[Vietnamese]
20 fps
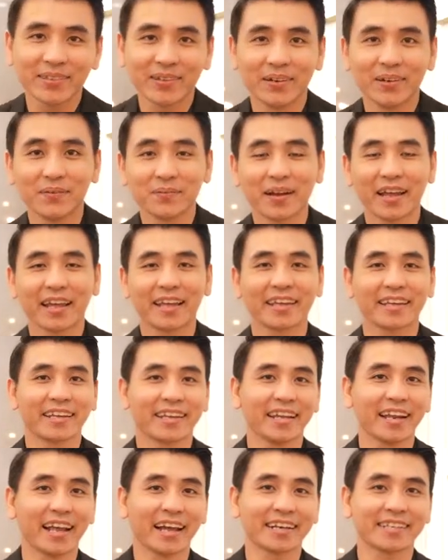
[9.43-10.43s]
Hôm nay
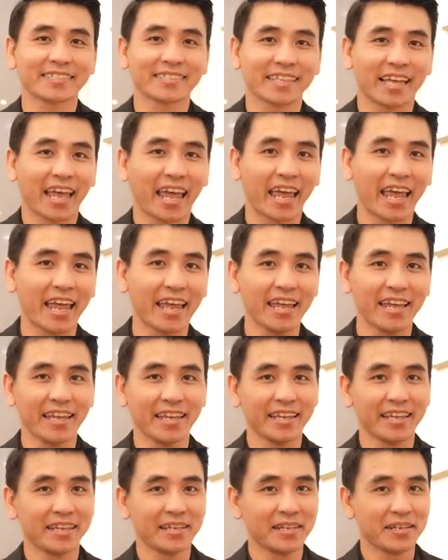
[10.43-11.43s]
Kỳ Lân sẽ
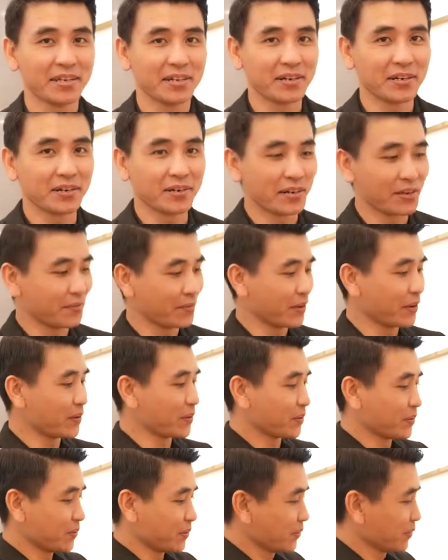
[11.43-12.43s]
review,